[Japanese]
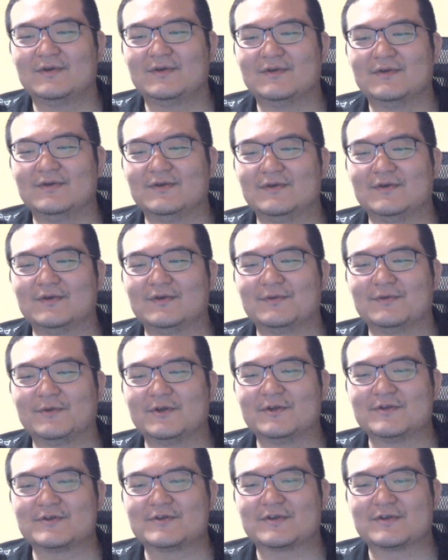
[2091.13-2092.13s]
えー、
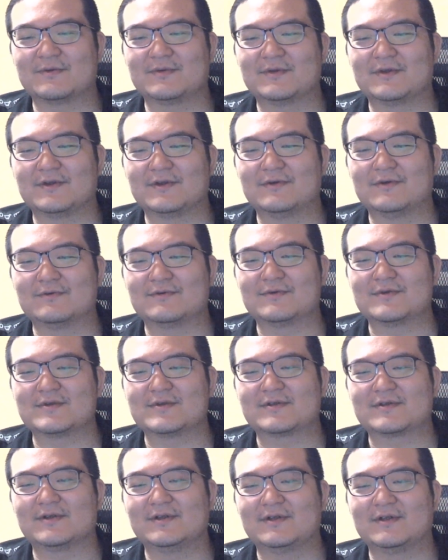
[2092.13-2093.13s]
毎日食べているので
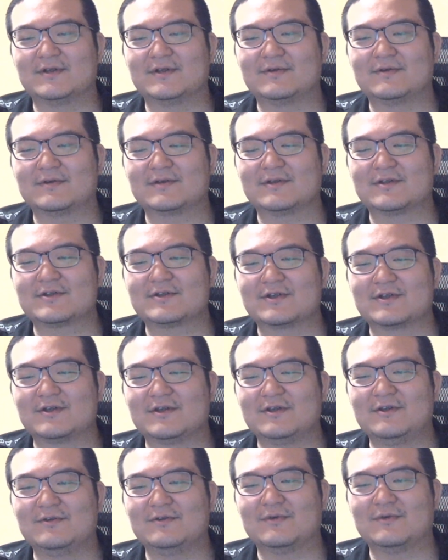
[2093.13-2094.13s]
すが、確か
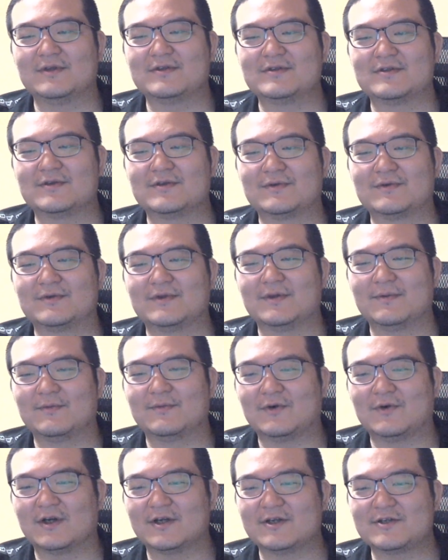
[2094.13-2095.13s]
に銀のエンゼルで
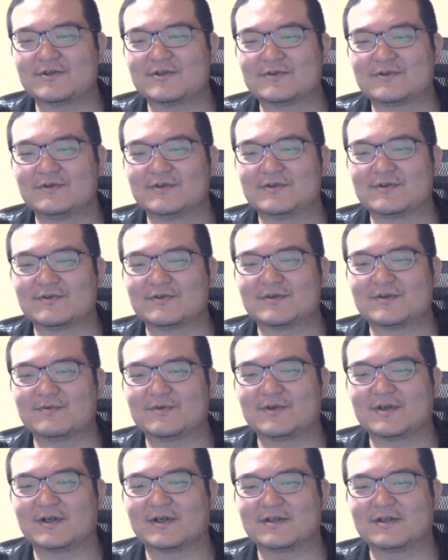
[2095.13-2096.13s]
も排出率
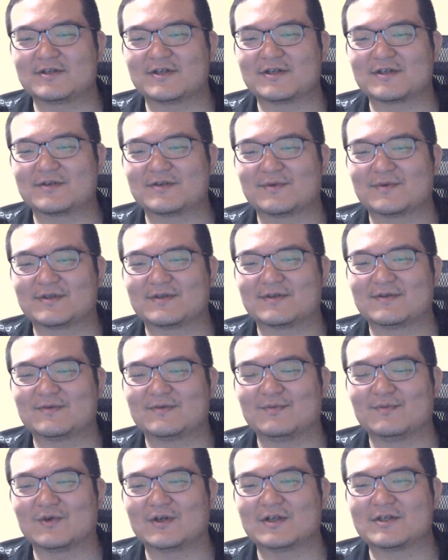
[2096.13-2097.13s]
渋い感じがします。
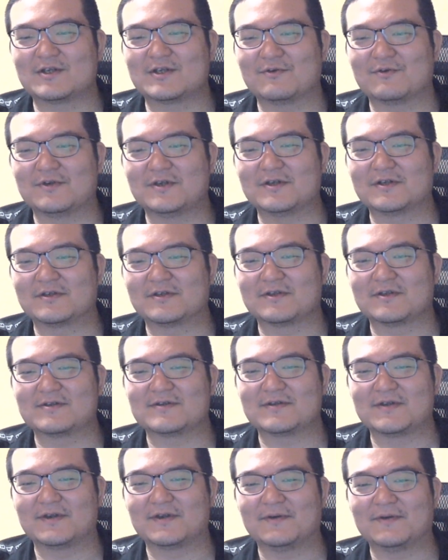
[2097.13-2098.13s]
もうガチャの言い方で
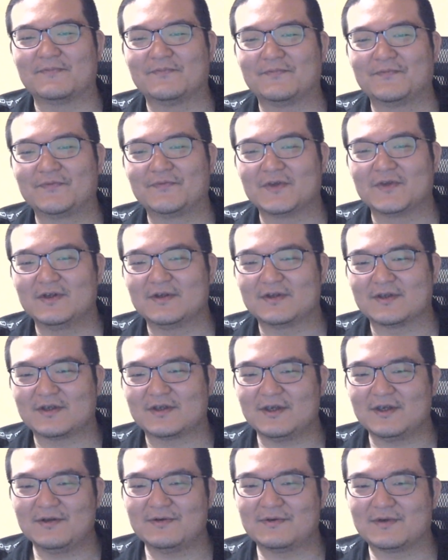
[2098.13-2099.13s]
すね。
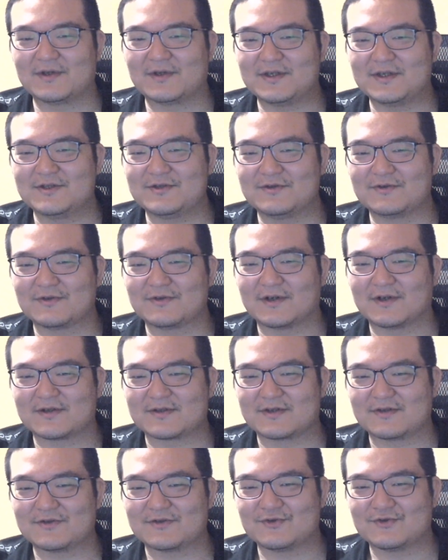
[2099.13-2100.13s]
銀はにじゅうから
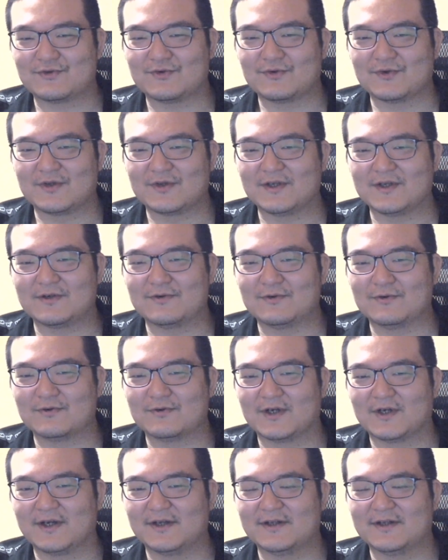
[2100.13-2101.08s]
さんじゅっこにいっこぐらい。